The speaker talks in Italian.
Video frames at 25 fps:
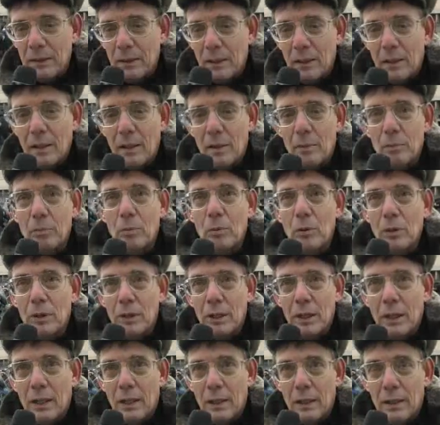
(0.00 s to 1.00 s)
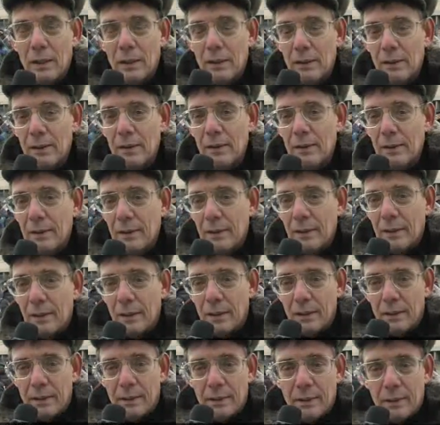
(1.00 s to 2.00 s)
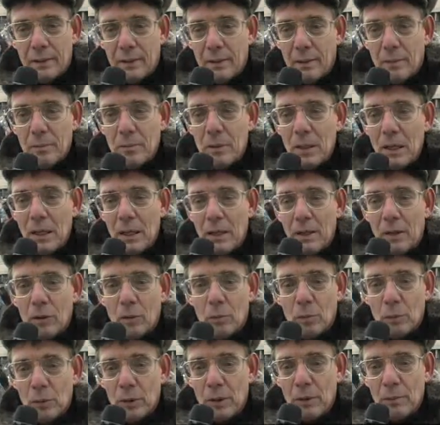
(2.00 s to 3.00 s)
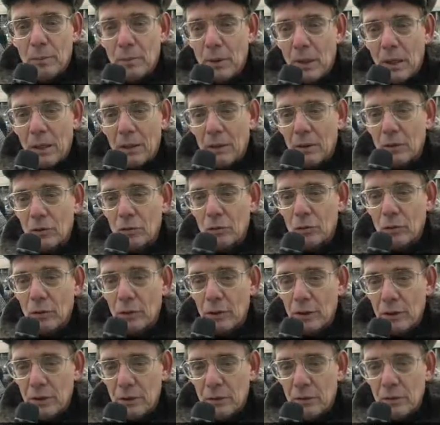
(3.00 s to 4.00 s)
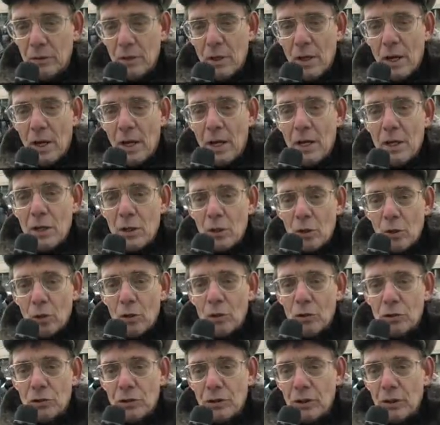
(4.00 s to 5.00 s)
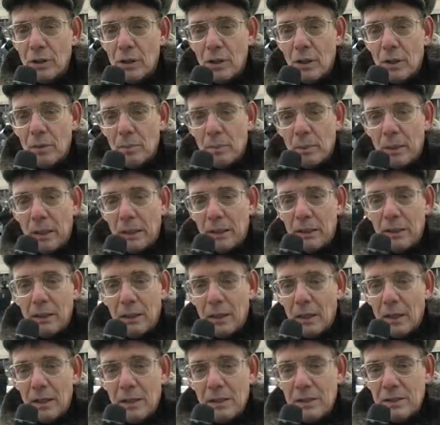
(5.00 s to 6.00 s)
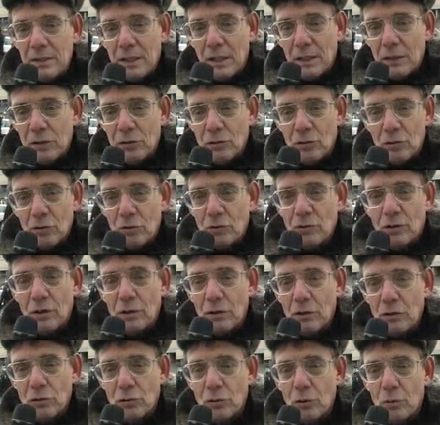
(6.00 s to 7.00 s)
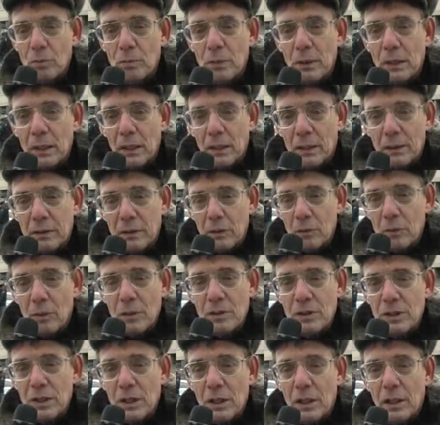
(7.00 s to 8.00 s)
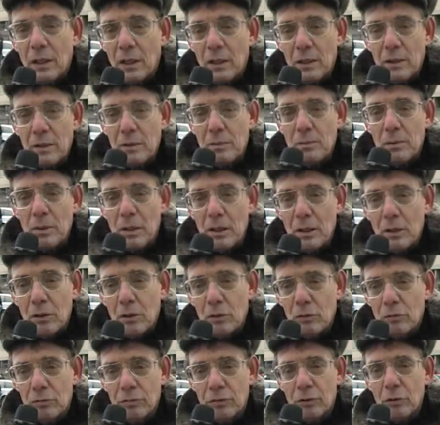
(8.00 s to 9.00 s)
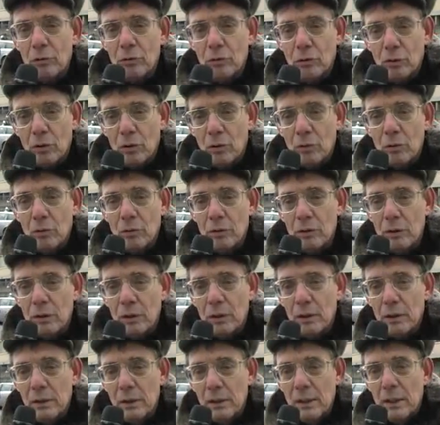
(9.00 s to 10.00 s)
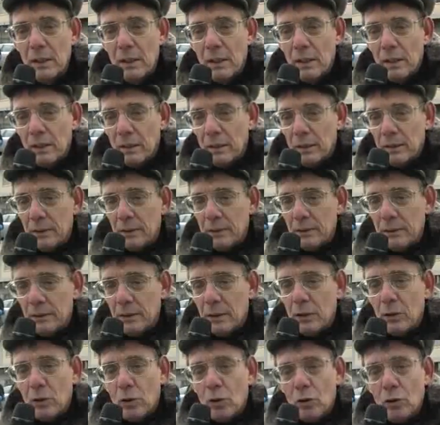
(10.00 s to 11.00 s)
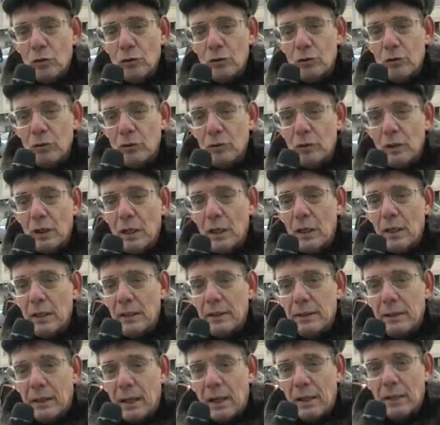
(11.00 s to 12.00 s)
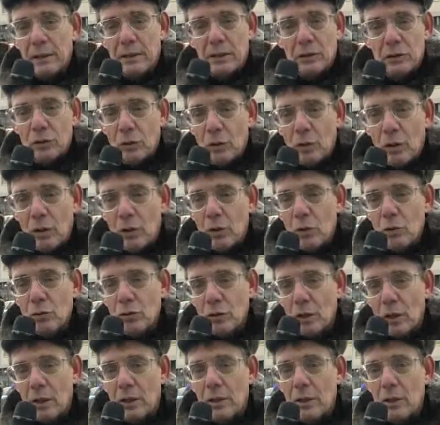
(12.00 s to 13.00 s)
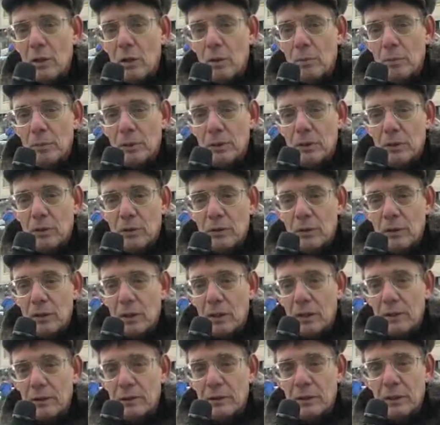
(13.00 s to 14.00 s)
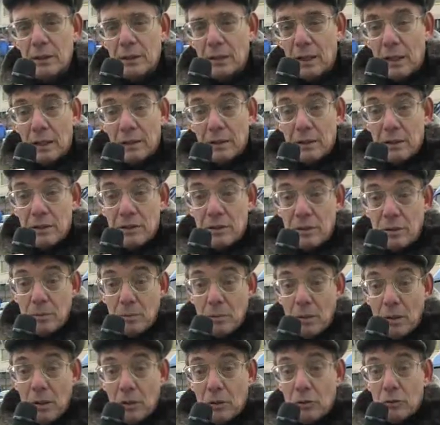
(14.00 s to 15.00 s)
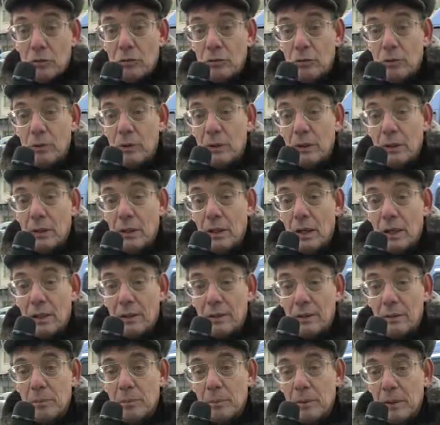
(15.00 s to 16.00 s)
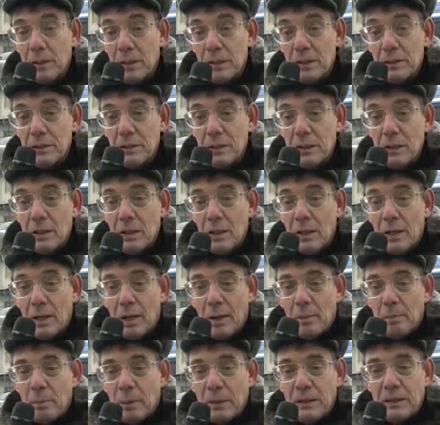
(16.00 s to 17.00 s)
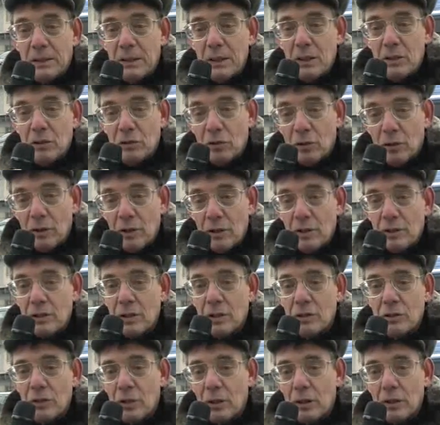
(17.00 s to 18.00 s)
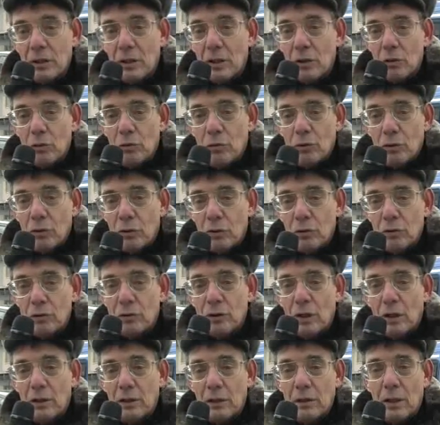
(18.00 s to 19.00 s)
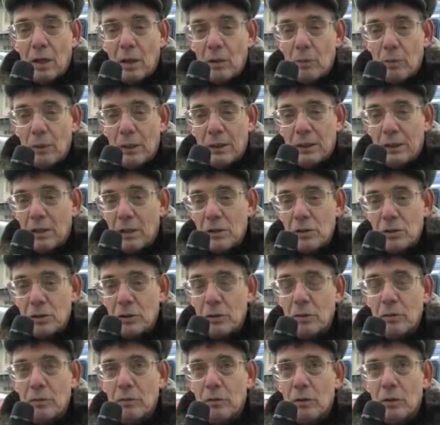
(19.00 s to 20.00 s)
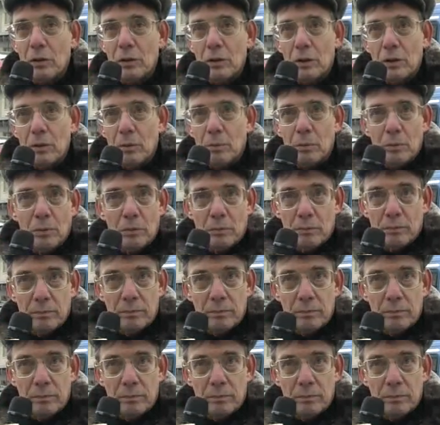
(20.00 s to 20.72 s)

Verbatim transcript: da Napoli a, a Milano, poi da Milano a Torino e i costi delle parti realizzate sono stati esorbitanti, quasi incredibili, in confronto con eh, il costo delle tratte, cioè il costo al chilometro di, di tratte simili costruite in altri paesi è pazzesco, nel senso che da noi sono costate da 4 a 5 volte di più